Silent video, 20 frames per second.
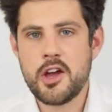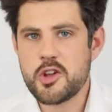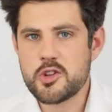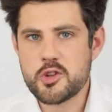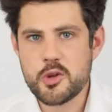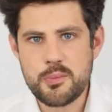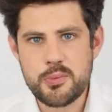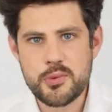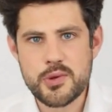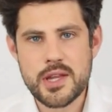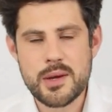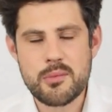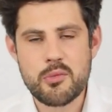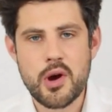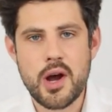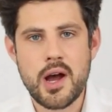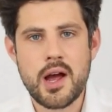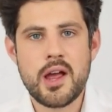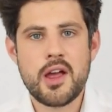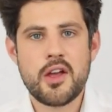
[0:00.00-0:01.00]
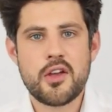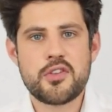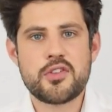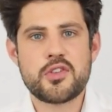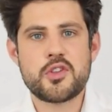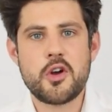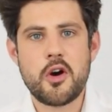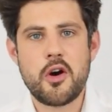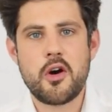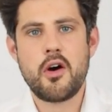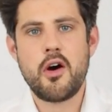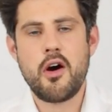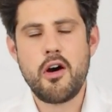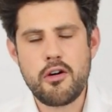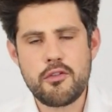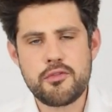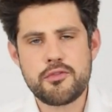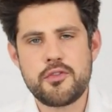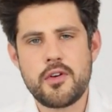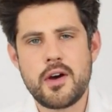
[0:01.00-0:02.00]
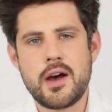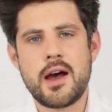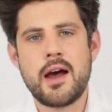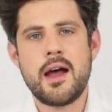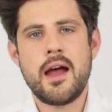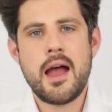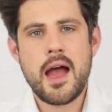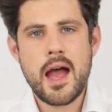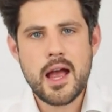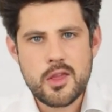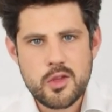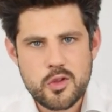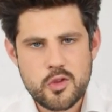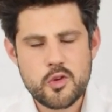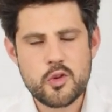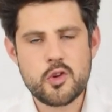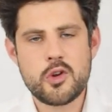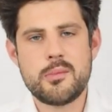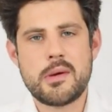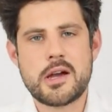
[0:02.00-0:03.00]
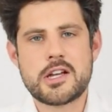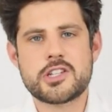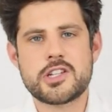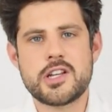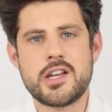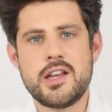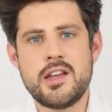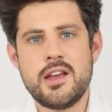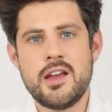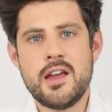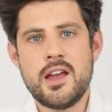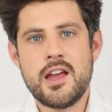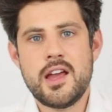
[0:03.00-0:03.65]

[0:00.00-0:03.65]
depuis des mois sort enfin sur le marché,